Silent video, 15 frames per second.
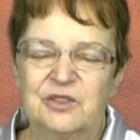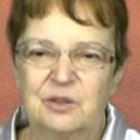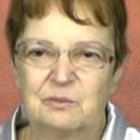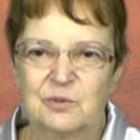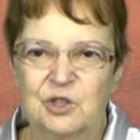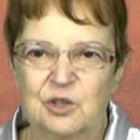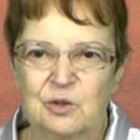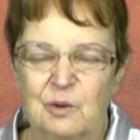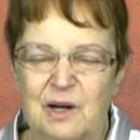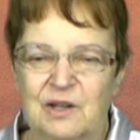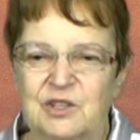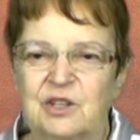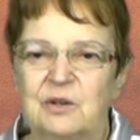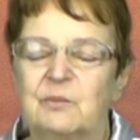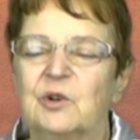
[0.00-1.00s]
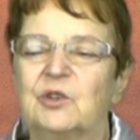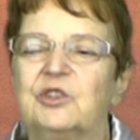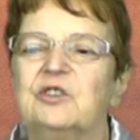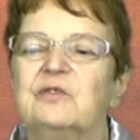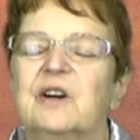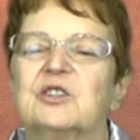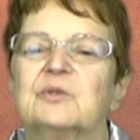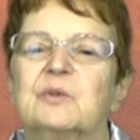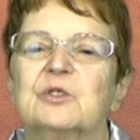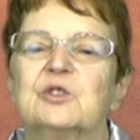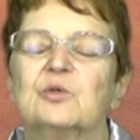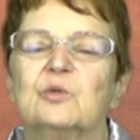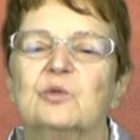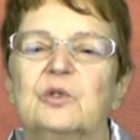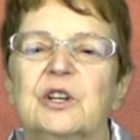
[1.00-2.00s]
w tym przykładzie, ponieważ
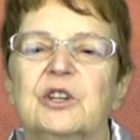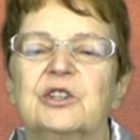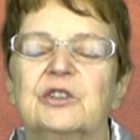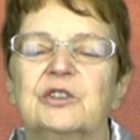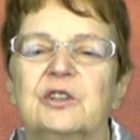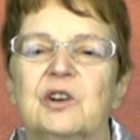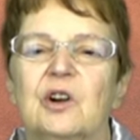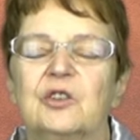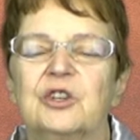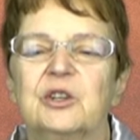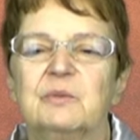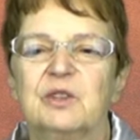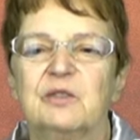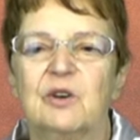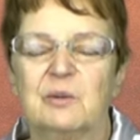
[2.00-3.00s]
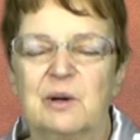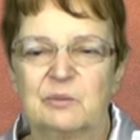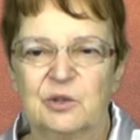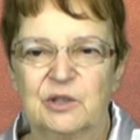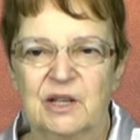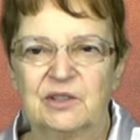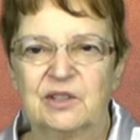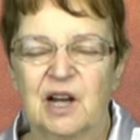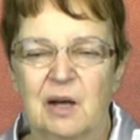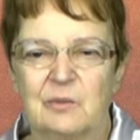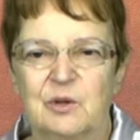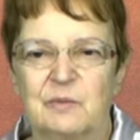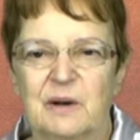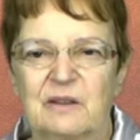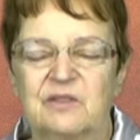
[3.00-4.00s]
posługuje się tylko tymi dwoma
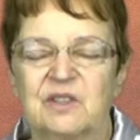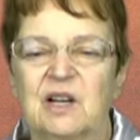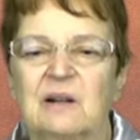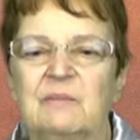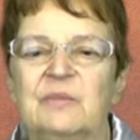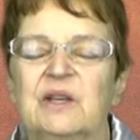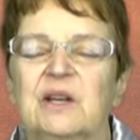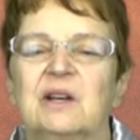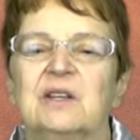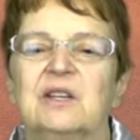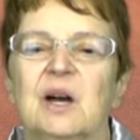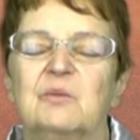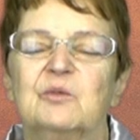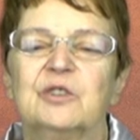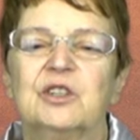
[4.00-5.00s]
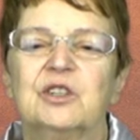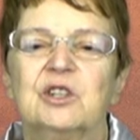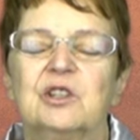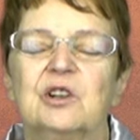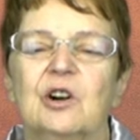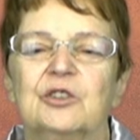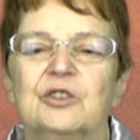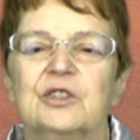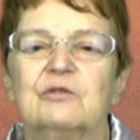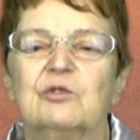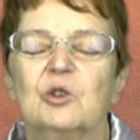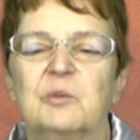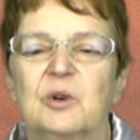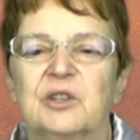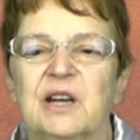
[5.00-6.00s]
podatkami, prawda? Ja mówię tylko o tych
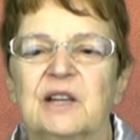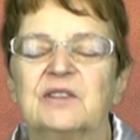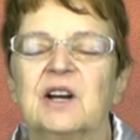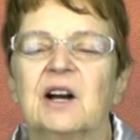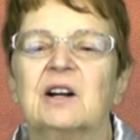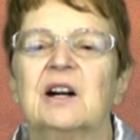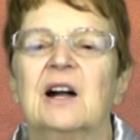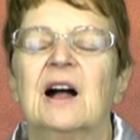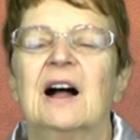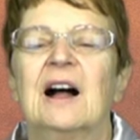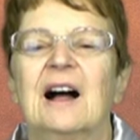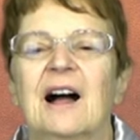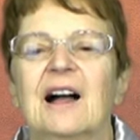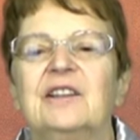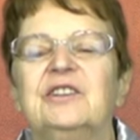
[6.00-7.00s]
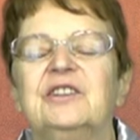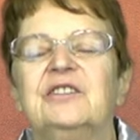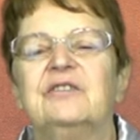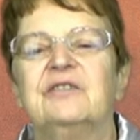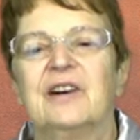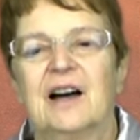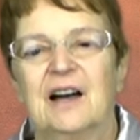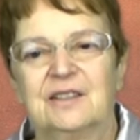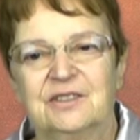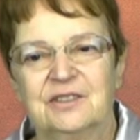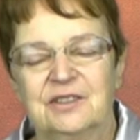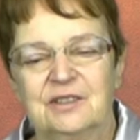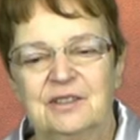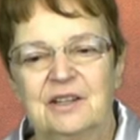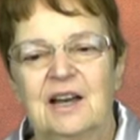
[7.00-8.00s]
dwóch podatkach. Ani
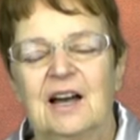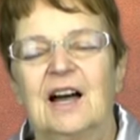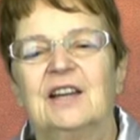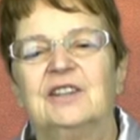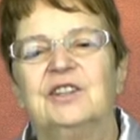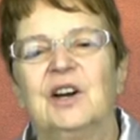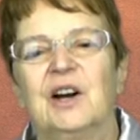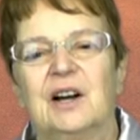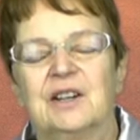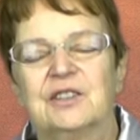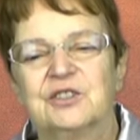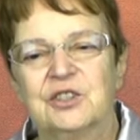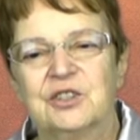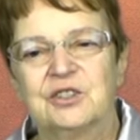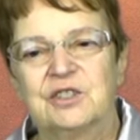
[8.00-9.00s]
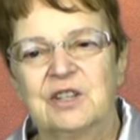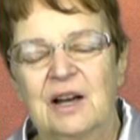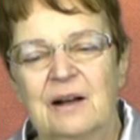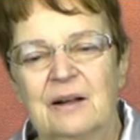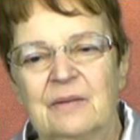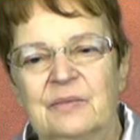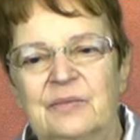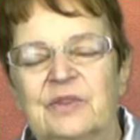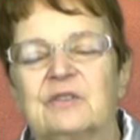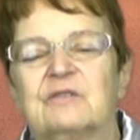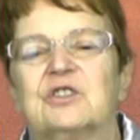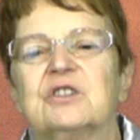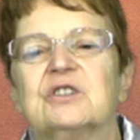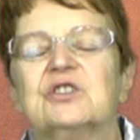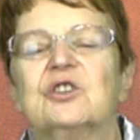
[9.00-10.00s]
VAT, ani akcyza,
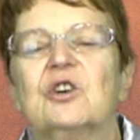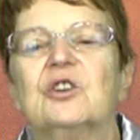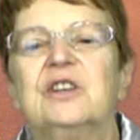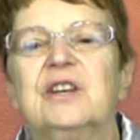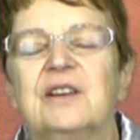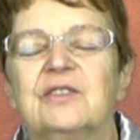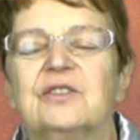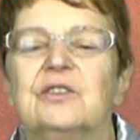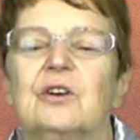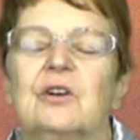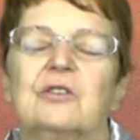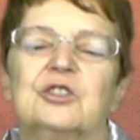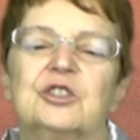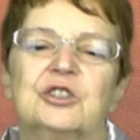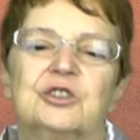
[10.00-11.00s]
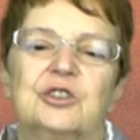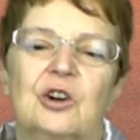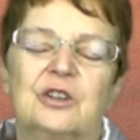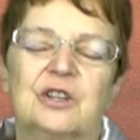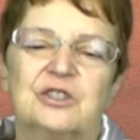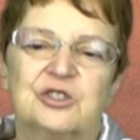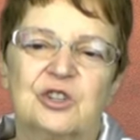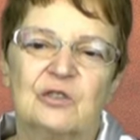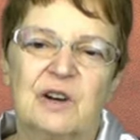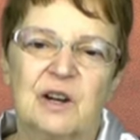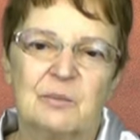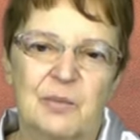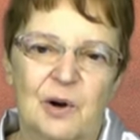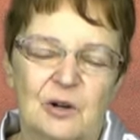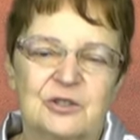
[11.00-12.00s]
wszystko jedno, czy to jest
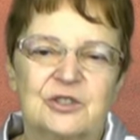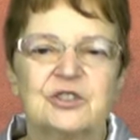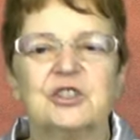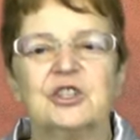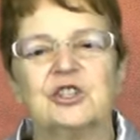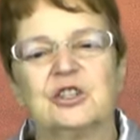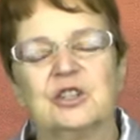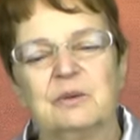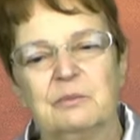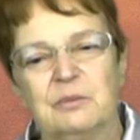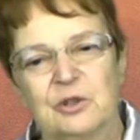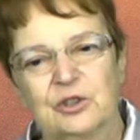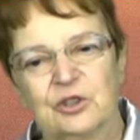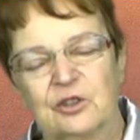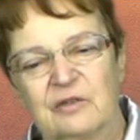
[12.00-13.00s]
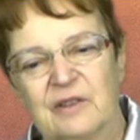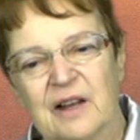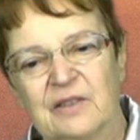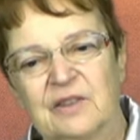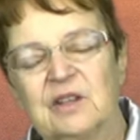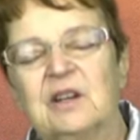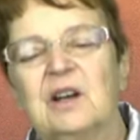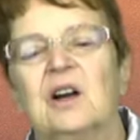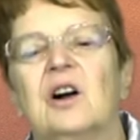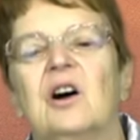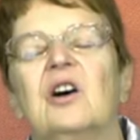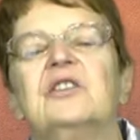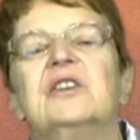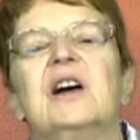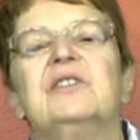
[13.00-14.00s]
towar polski, czy importowany,
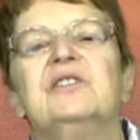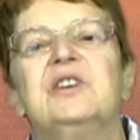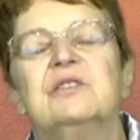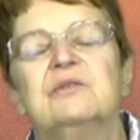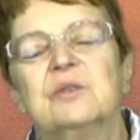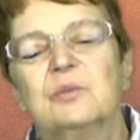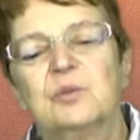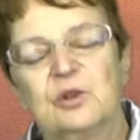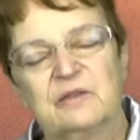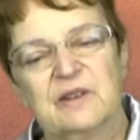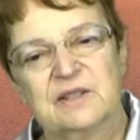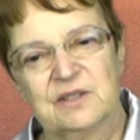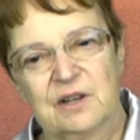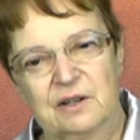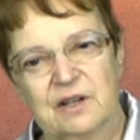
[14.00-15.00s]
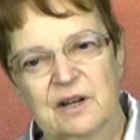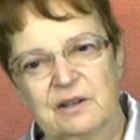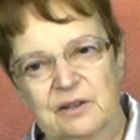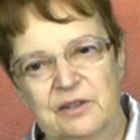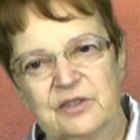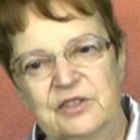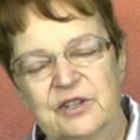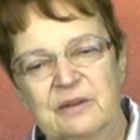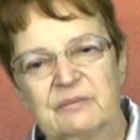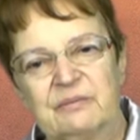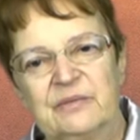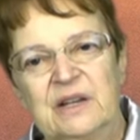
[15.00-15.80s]
ona nie wypływa za granicę.